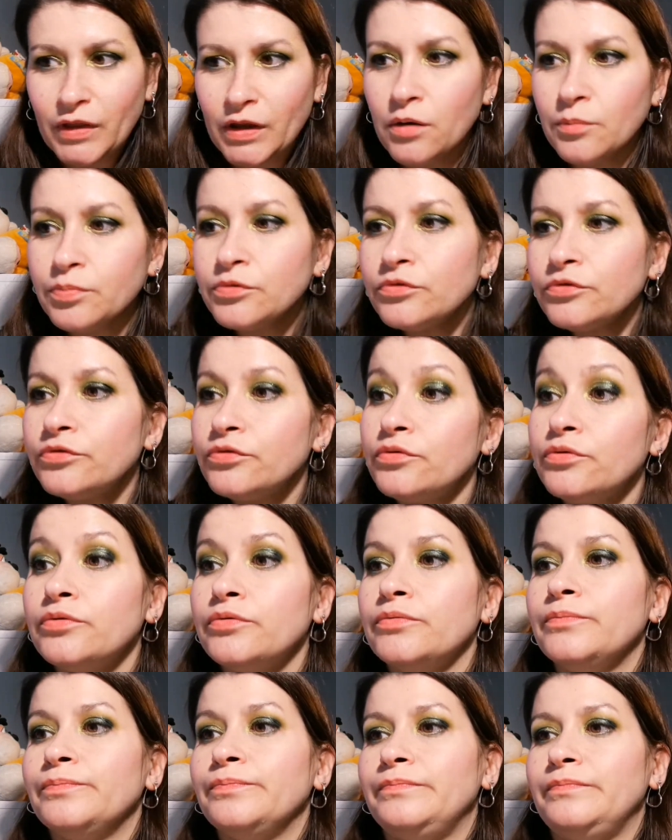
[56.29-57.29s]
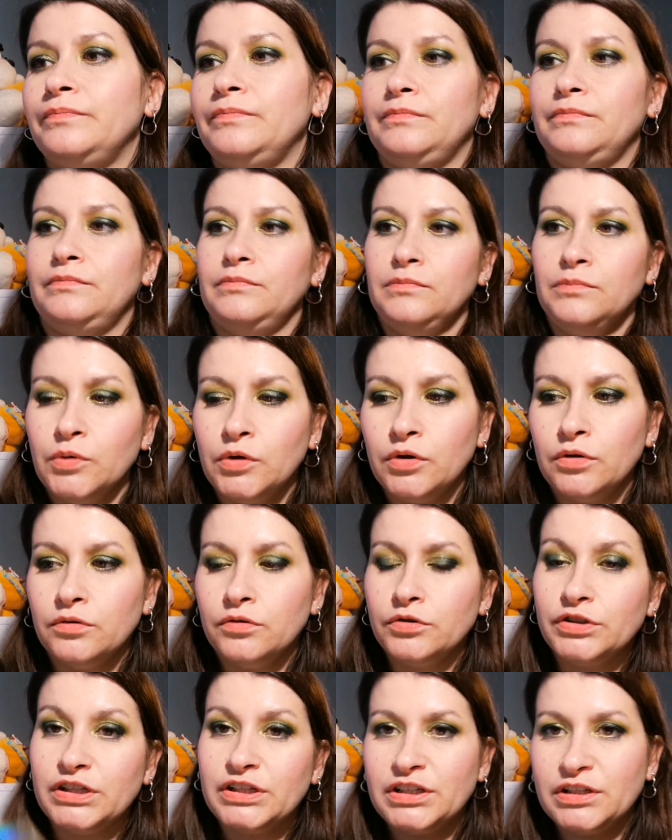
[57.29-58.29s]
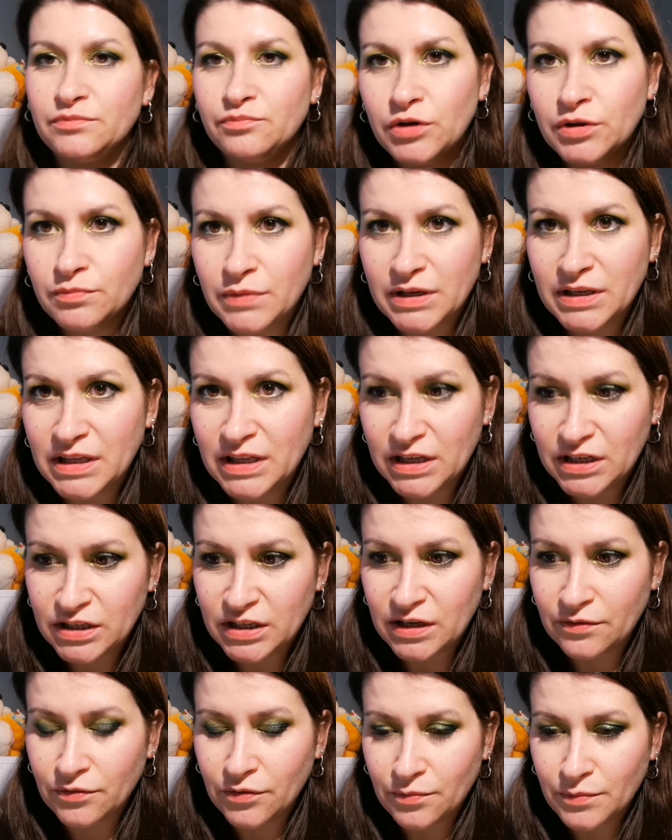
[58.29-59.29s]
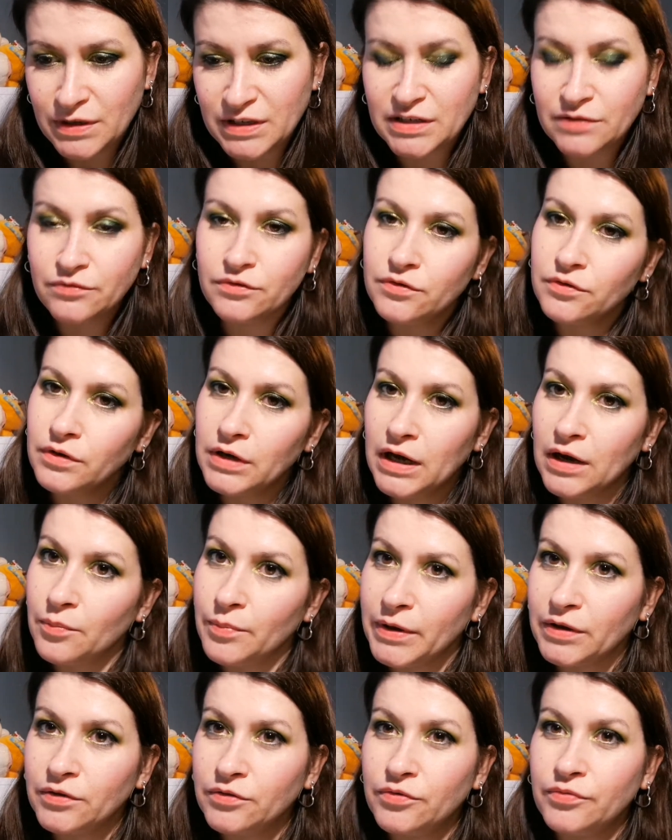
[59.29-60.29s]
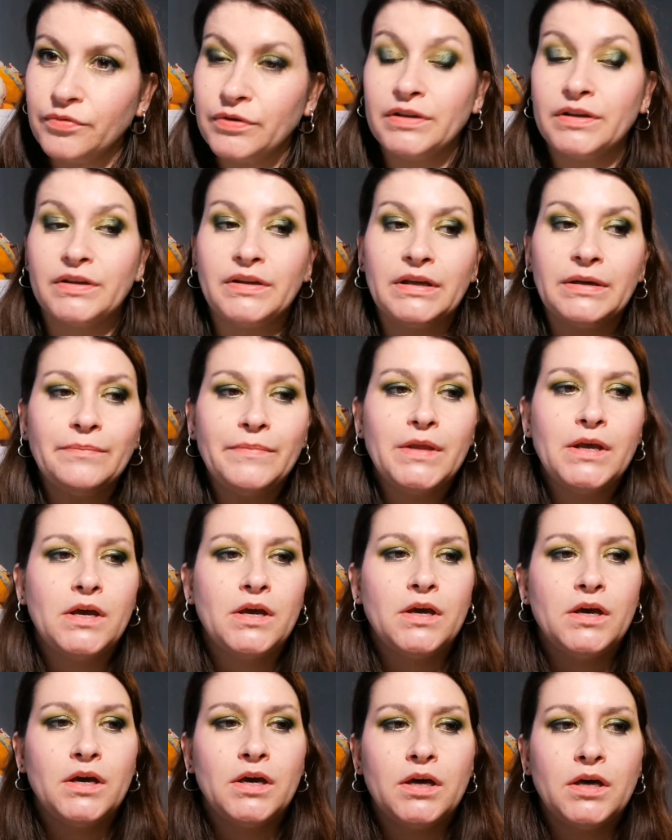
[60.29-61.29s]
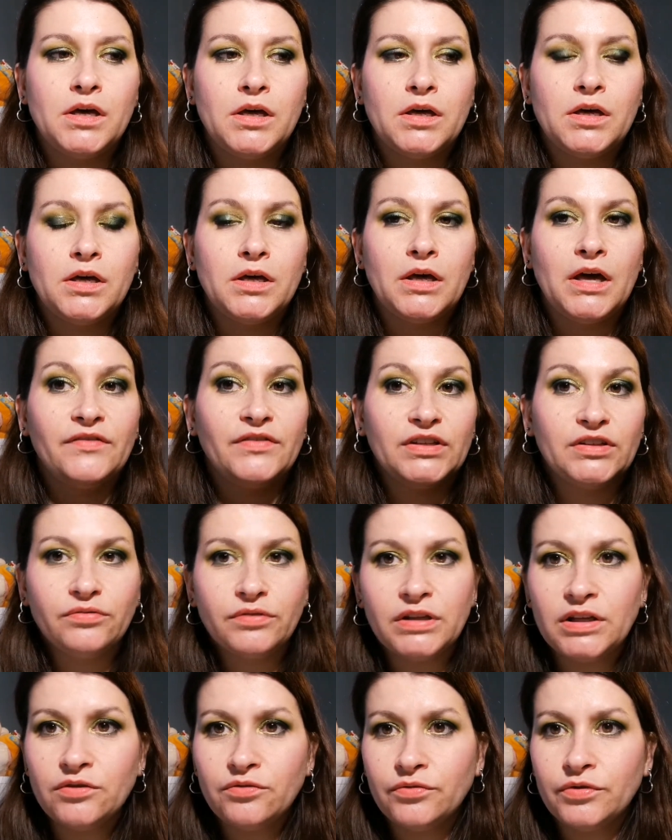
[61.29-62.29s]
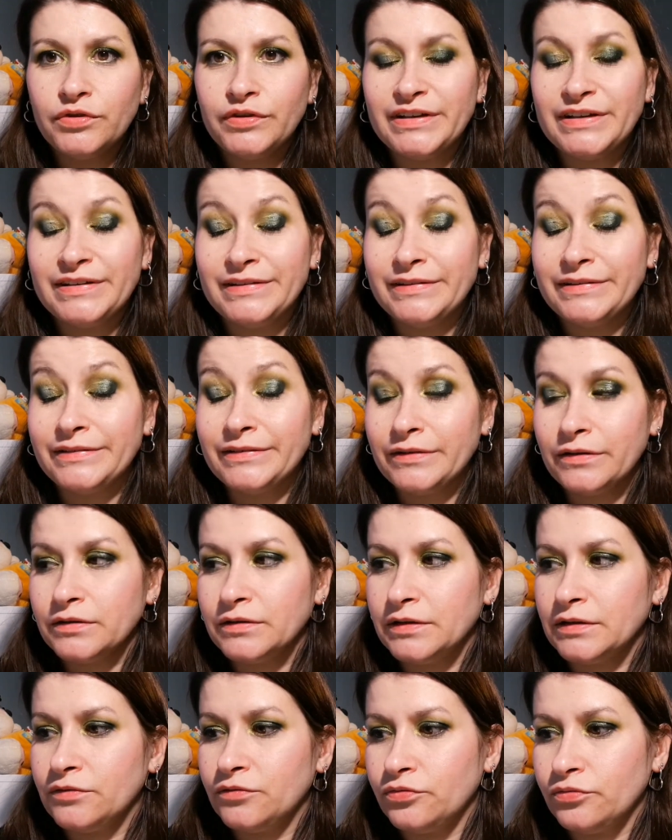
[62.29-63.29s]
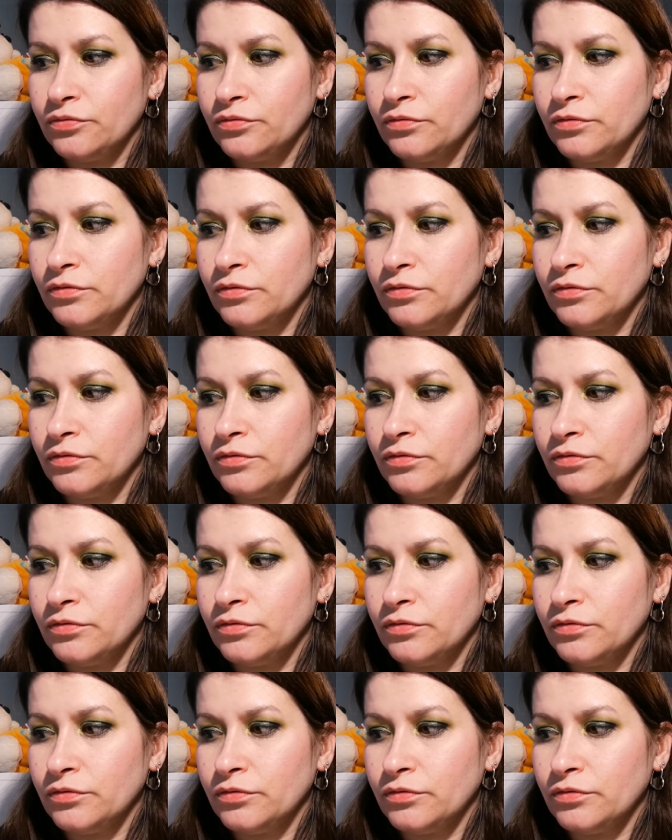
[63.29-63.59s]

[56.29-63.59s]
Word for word: En plus, Bon, euh, j'achète moins de maquillage qu'avant, mais j'avoue que là, en période de fin d'année, euh, avec toutes les nouveautés qui sortent et tout,